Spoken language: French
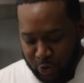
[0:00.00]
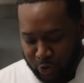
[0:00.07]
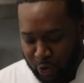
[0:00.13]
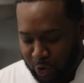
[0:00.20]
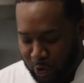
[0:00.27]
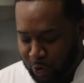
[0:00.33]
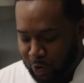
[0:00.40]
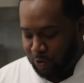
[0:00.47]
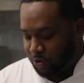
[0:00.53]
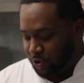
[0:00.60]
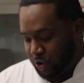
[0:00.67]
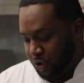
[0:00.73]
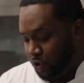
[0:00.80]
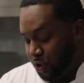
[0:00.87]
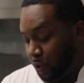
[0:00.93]
donc je,
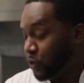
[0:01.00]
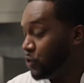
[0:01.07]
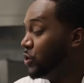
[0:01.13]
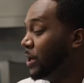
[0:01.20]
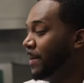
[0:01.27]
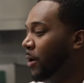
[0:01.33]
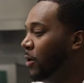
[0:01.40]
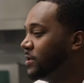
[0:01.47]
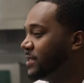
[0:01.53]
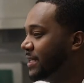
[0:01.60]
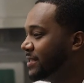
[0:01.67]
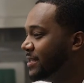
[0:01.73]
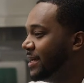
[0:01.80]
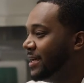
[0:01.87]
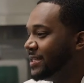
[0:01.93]
je, continue avec ma recette.
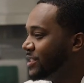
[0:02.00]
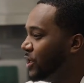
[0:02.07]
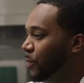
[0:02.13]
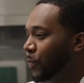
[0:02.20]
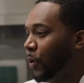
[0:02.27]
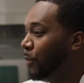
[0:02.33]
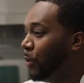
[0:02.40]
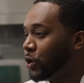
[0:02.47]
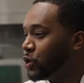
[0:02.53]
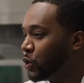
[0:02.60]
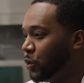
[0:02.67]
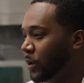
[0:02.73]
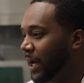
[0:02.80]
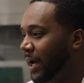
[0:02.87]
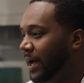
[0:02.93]
C'est le plomb au
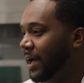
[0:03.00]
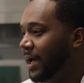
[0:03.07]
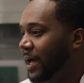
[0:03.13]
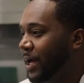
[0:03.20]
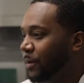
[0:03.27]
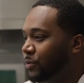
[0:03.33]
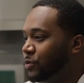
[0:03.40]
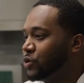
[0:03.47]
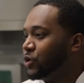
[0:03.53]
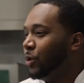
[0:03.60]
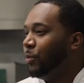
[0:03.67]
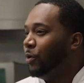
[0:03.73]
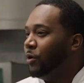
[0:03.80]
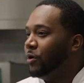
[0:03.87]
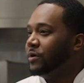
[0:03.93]
chocolat. Puisque que ah.
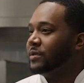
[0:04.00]
bon,